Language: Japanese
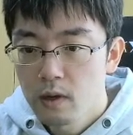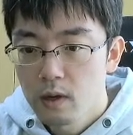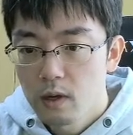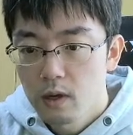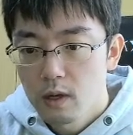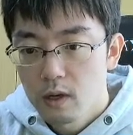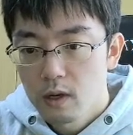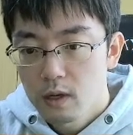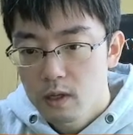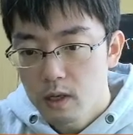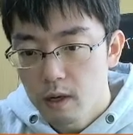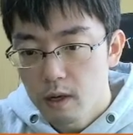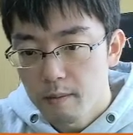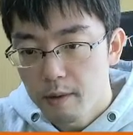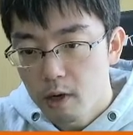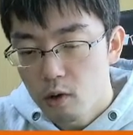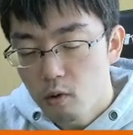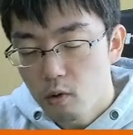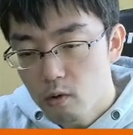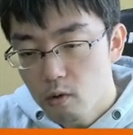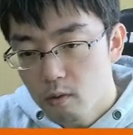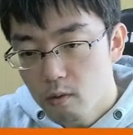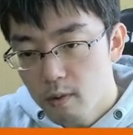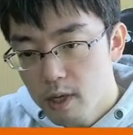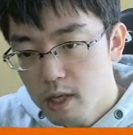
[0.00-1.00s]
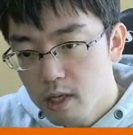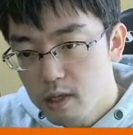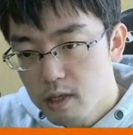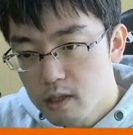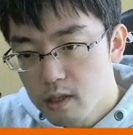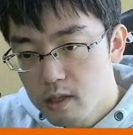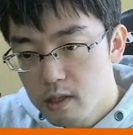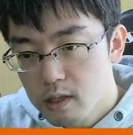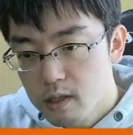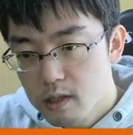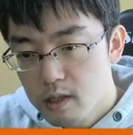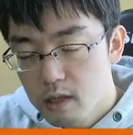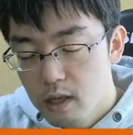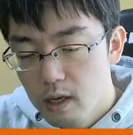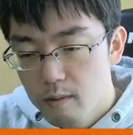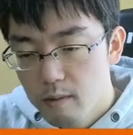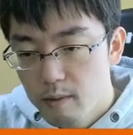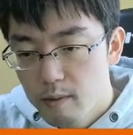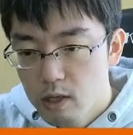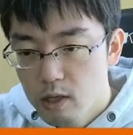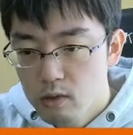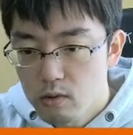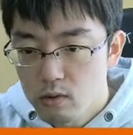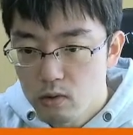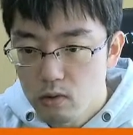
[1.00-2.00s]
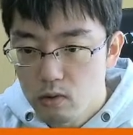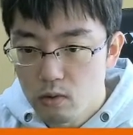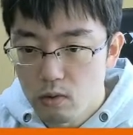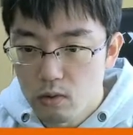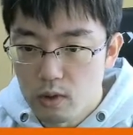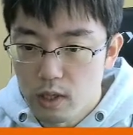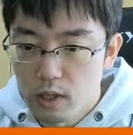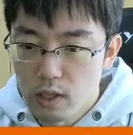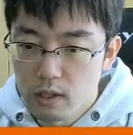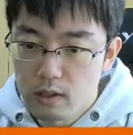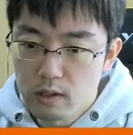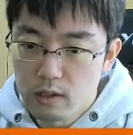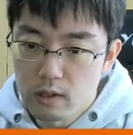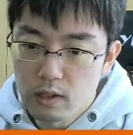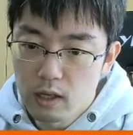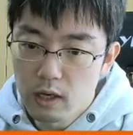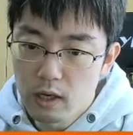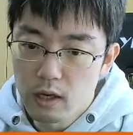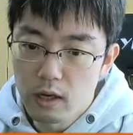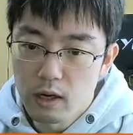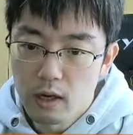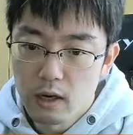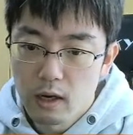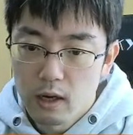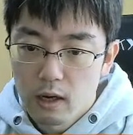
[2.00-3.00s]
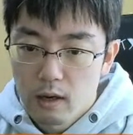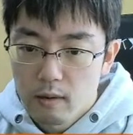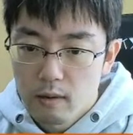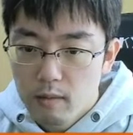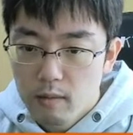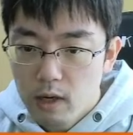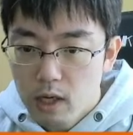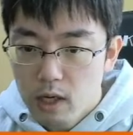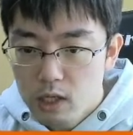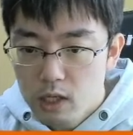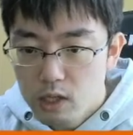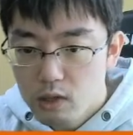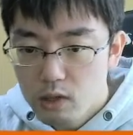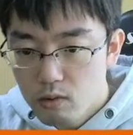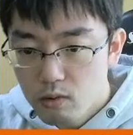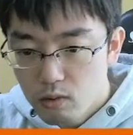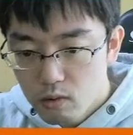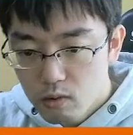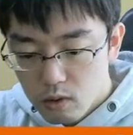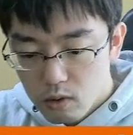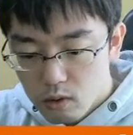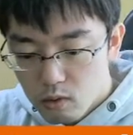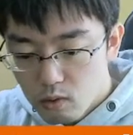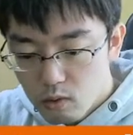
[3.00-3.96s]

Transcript: さあ、まあ、ここまで進んでみるとですね、まあ、一応、こう、